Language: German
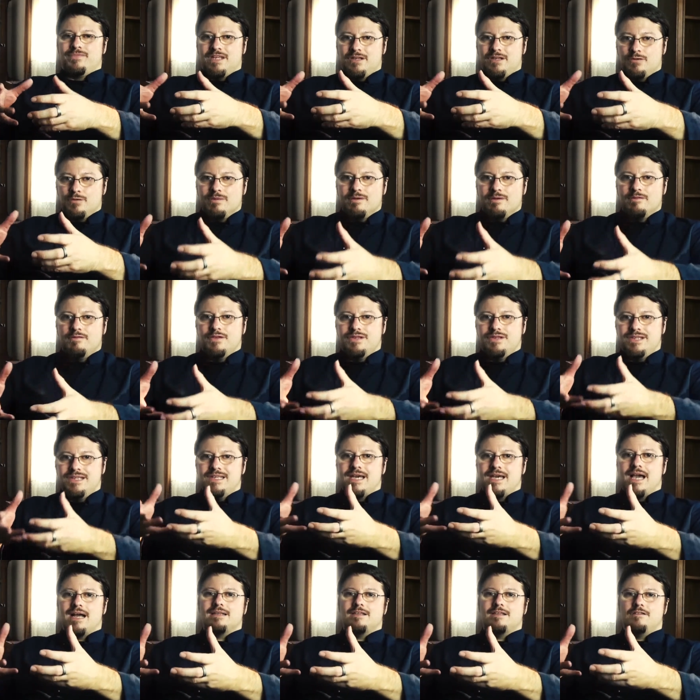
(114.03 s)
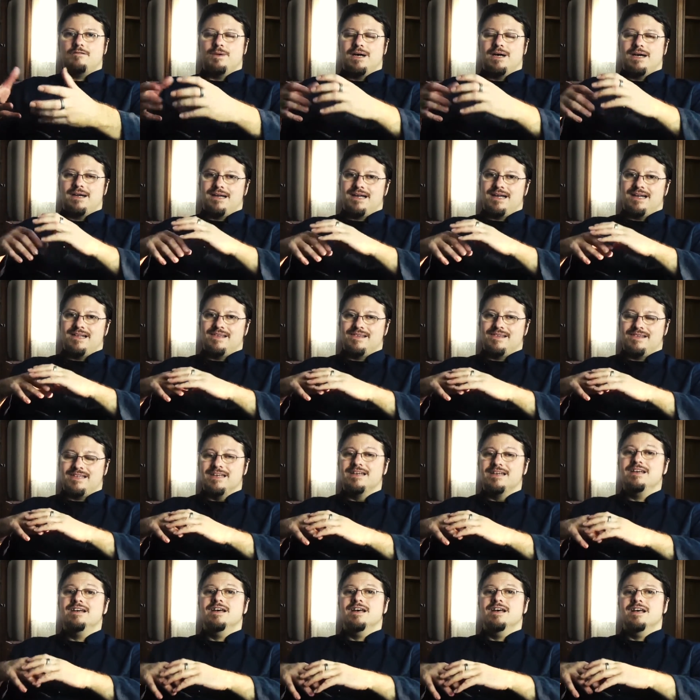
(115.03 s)
die du aber für dich aktiv machen kannst,
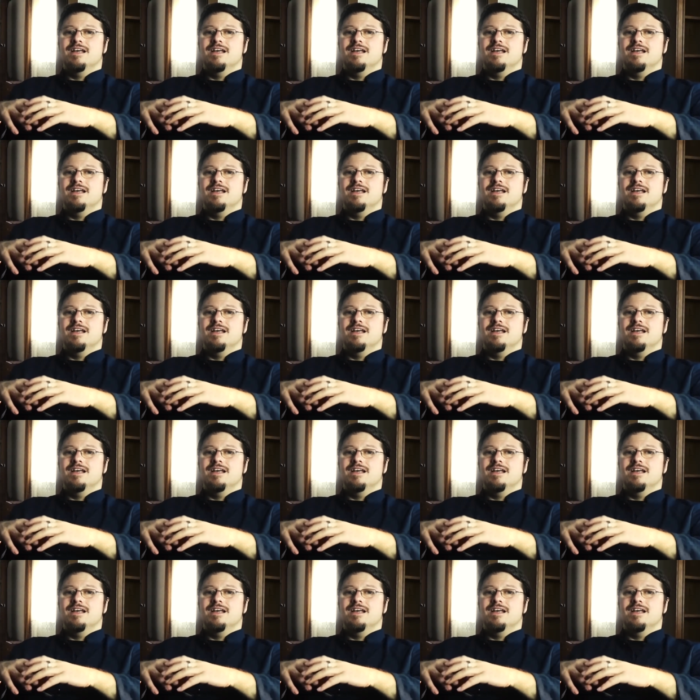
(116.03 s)
ja,